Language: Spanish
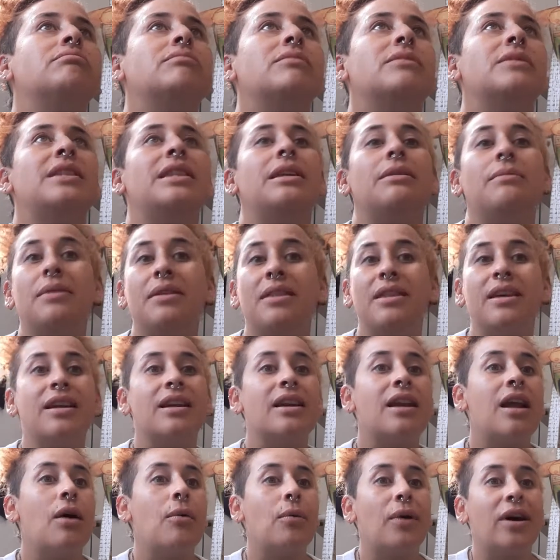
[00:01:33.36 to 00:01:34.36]

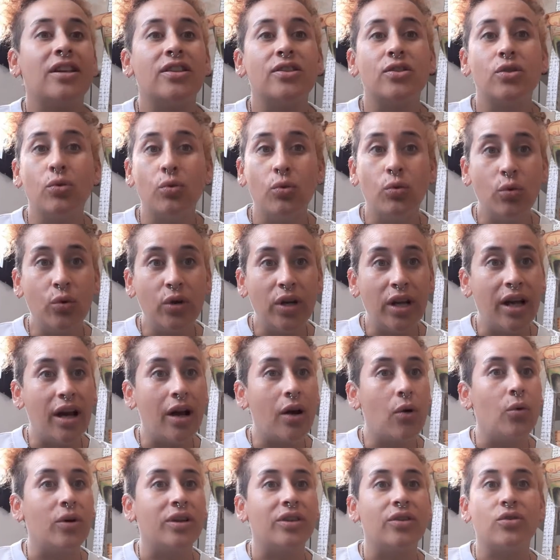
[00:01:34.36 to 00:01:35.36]
dividir la
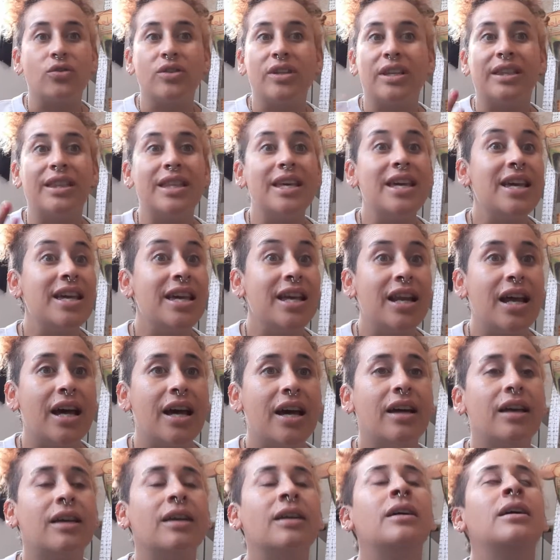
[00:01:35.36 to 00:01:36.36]
basura cuando se
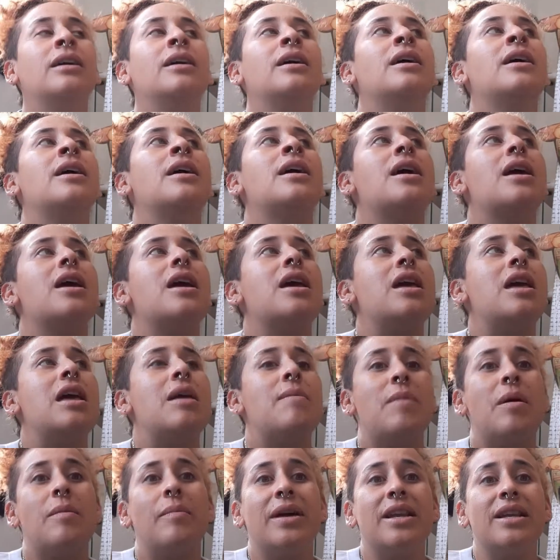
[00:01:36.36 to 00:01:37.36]
tira.
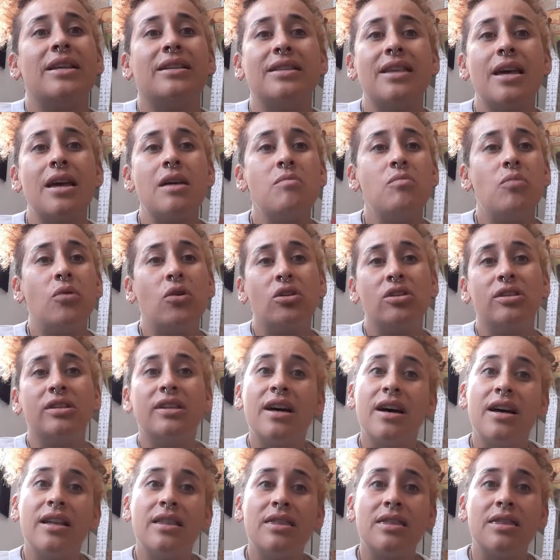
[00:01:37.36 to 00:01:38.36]
Y me parecía
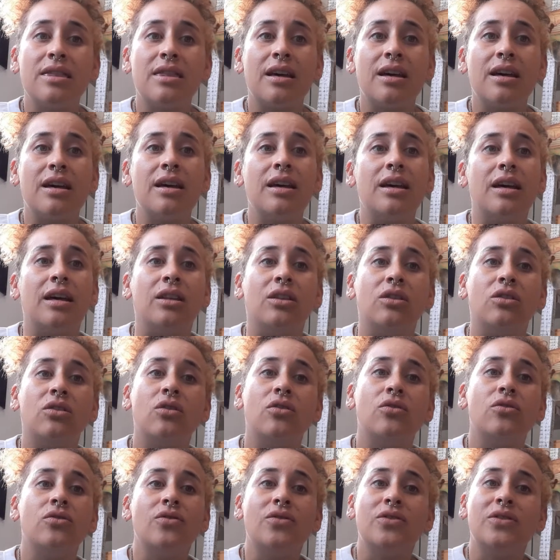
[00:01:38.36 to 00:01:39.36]
importante
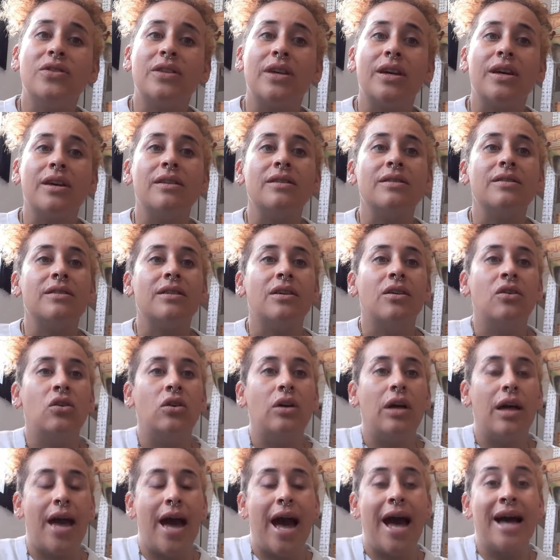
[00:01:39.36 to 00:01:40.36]
entonces
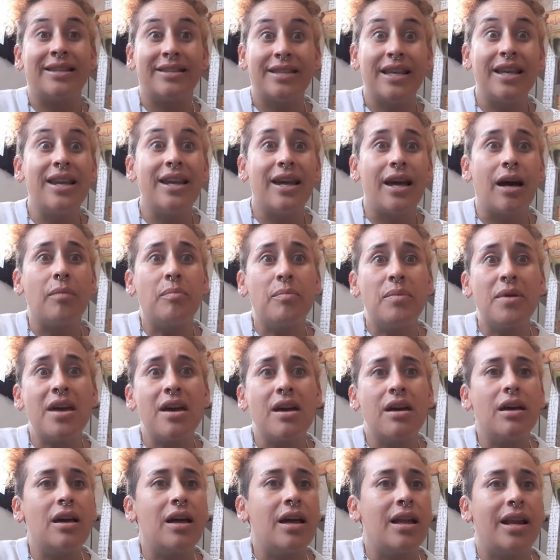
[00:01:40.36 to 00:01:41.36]
hacer
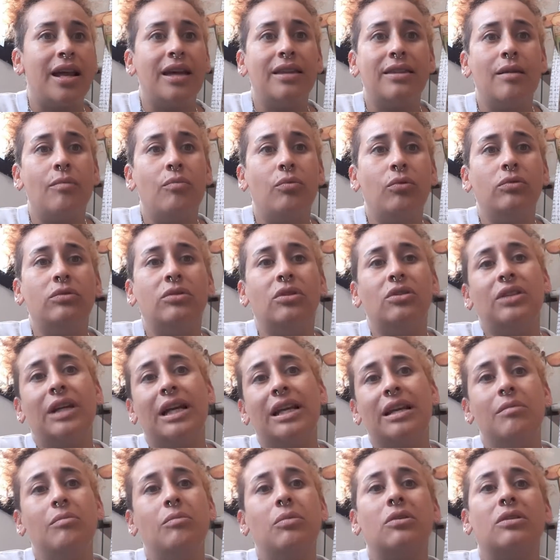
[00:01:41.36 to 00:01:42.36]
hincapié en este punto
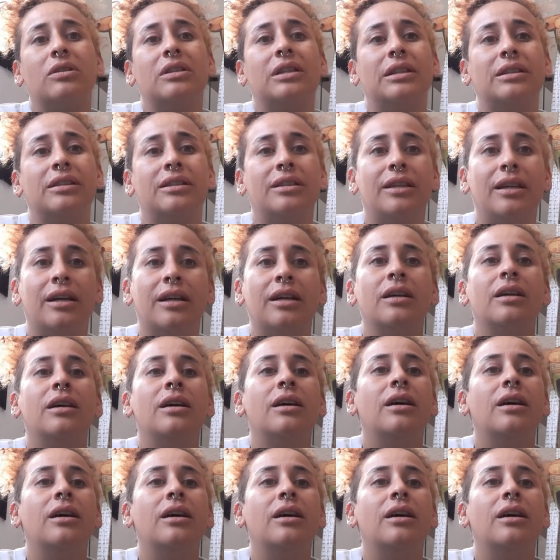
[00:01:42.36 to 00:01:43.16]
tan importante,